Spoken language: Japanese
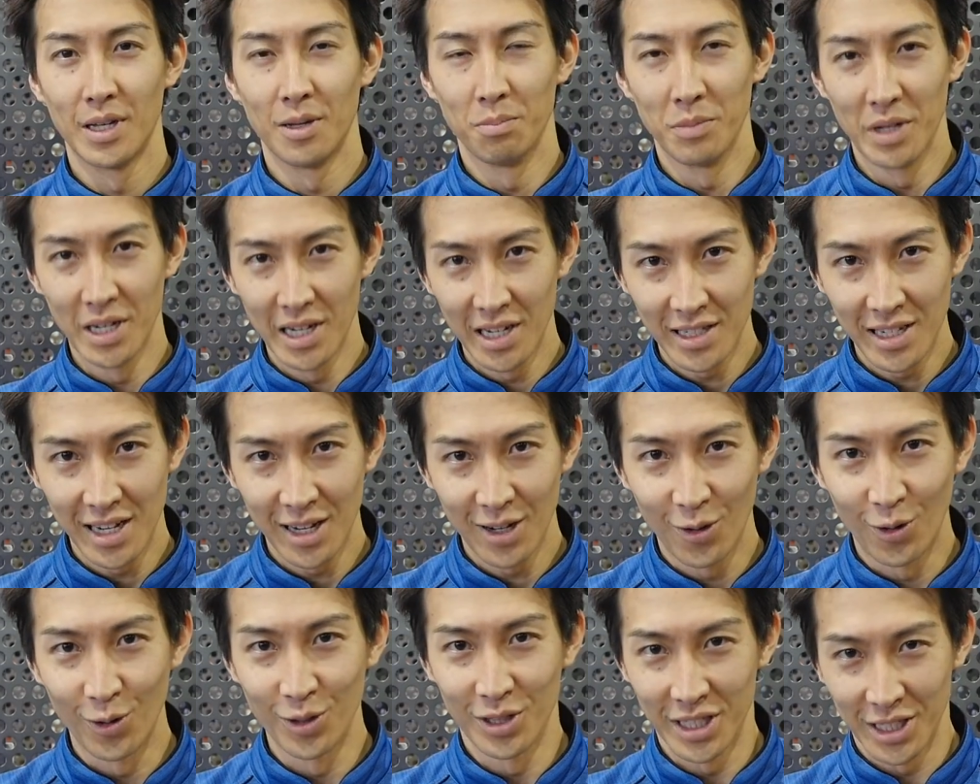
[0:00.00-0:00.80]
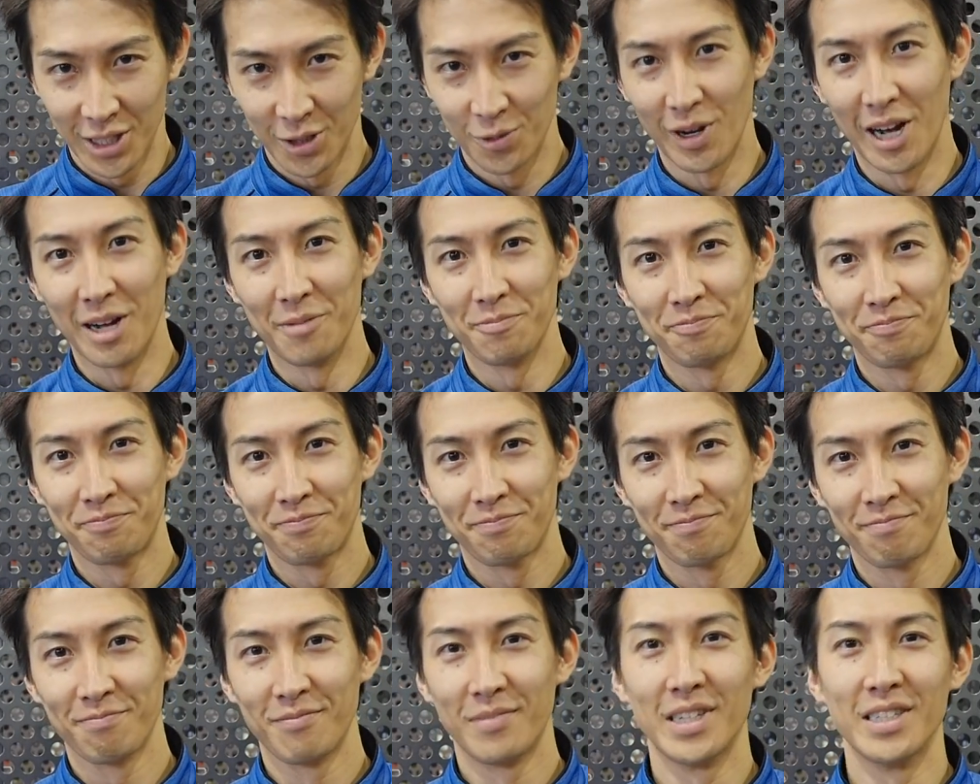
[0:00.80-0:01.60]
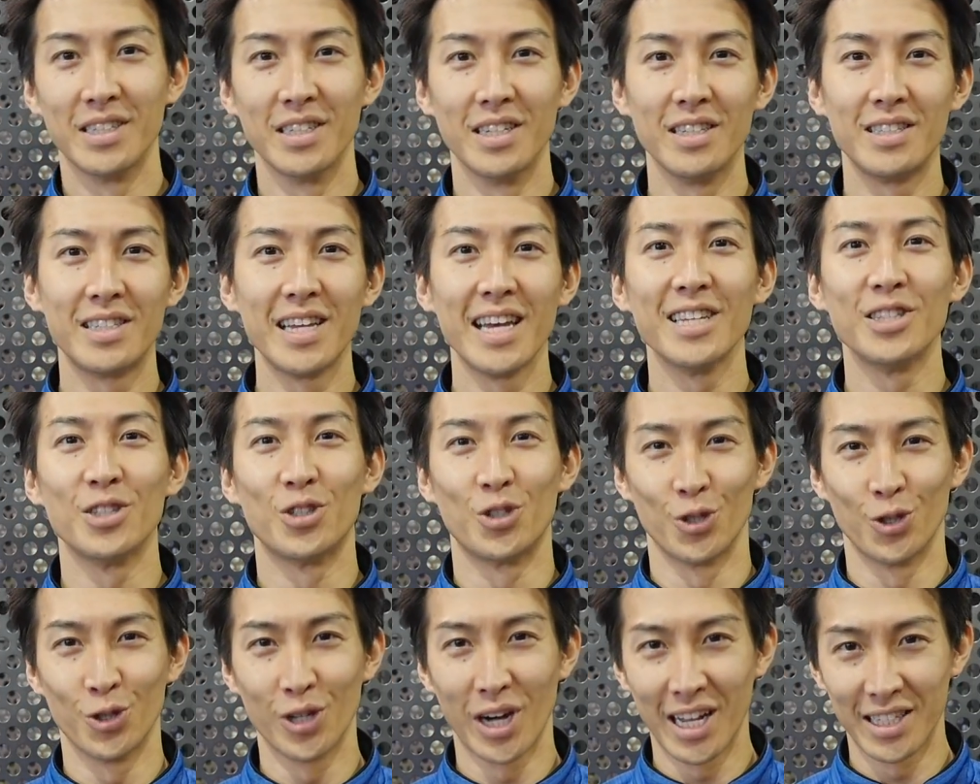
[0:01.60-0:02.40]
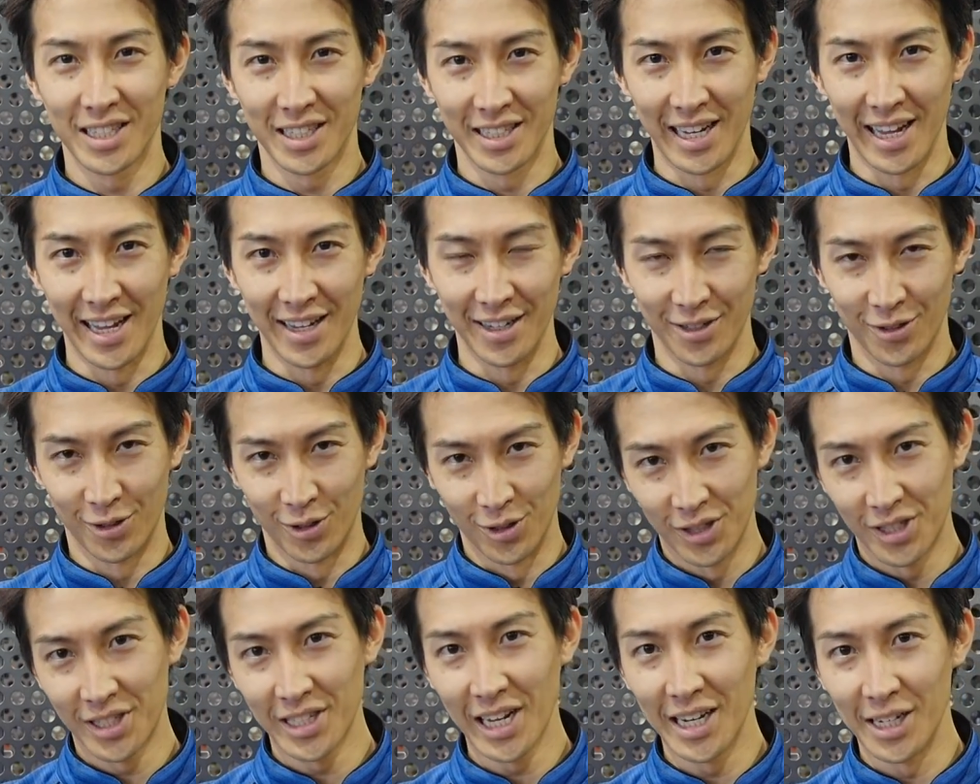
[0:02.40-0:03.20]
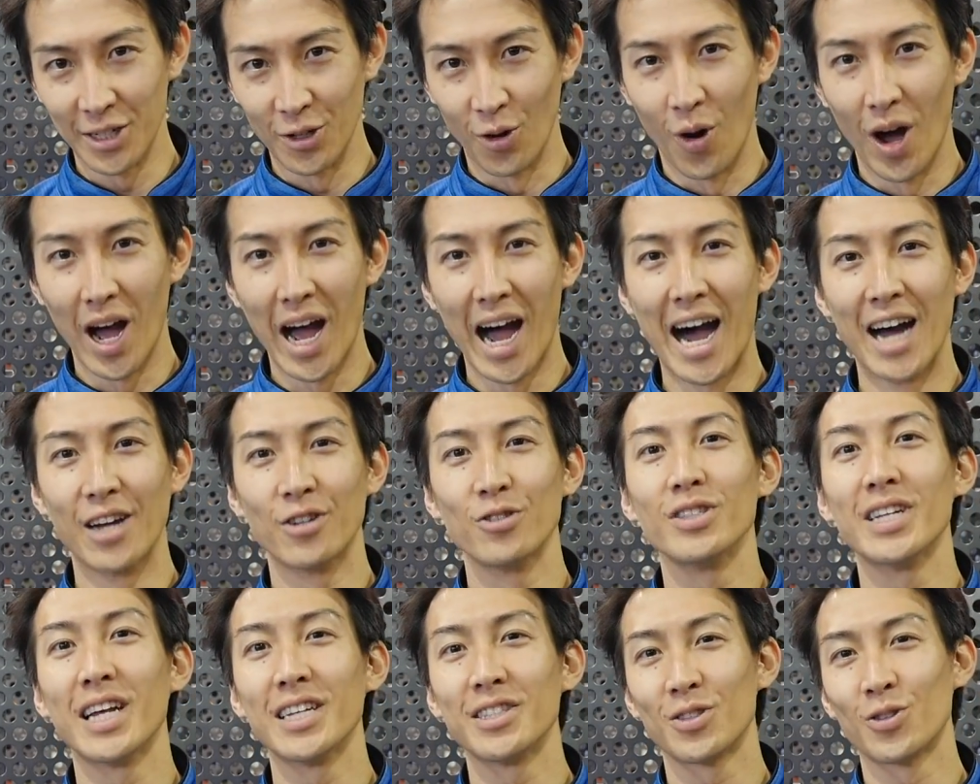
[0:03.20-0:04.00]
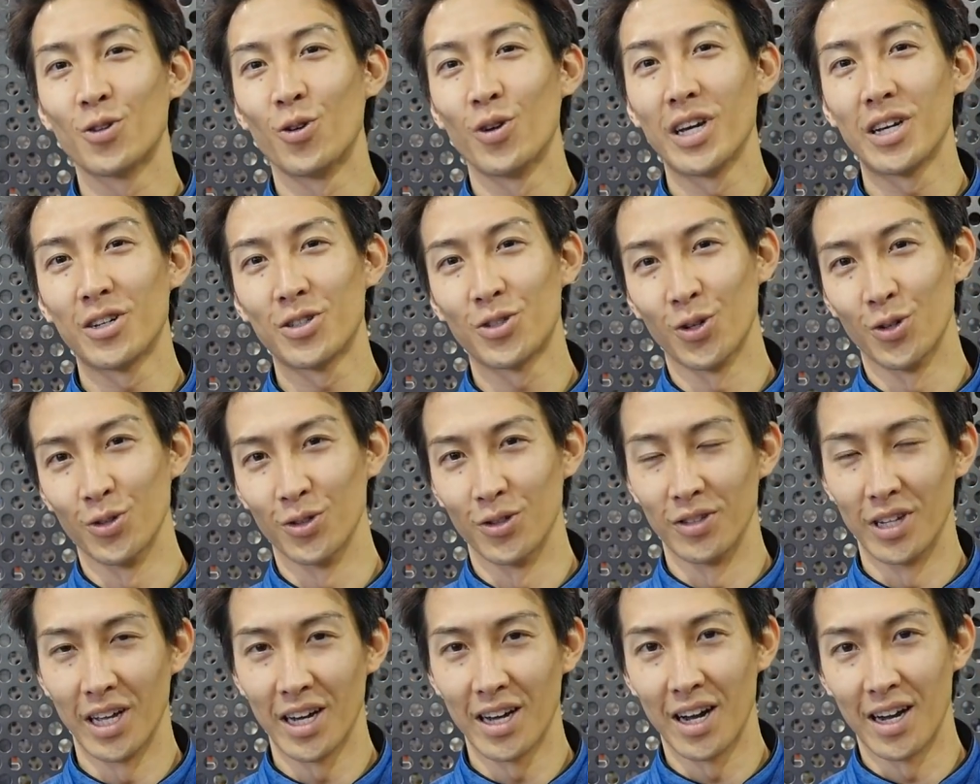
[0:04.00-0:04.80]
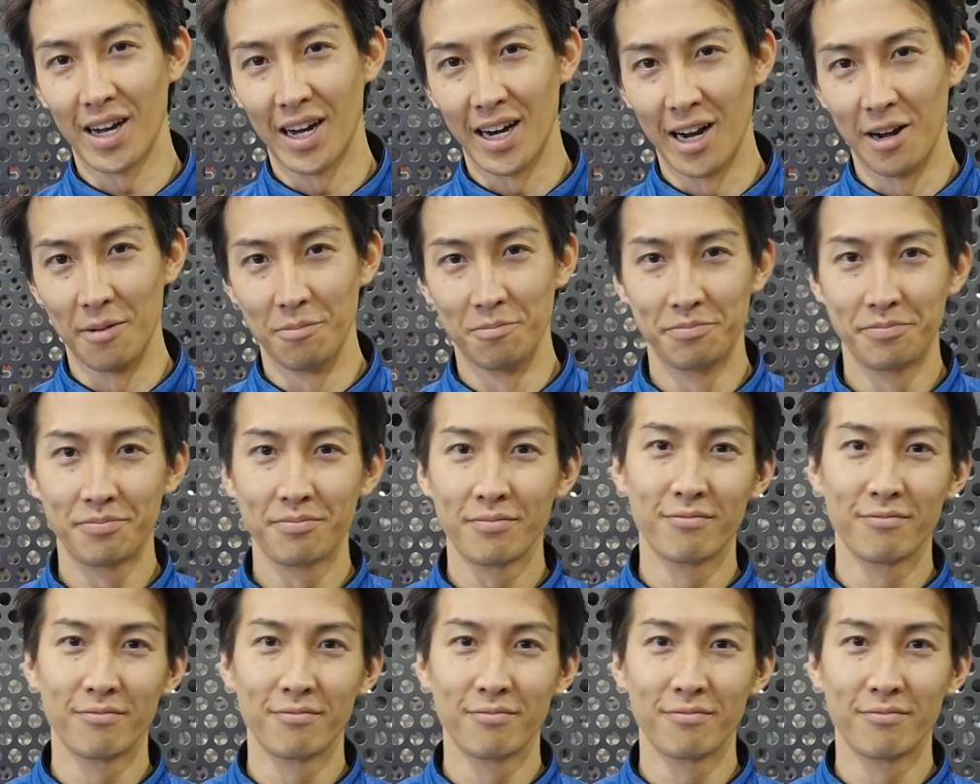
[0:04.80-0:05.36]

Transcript: 皆さんこんにちは2018年串谷の春夏コレクションの中から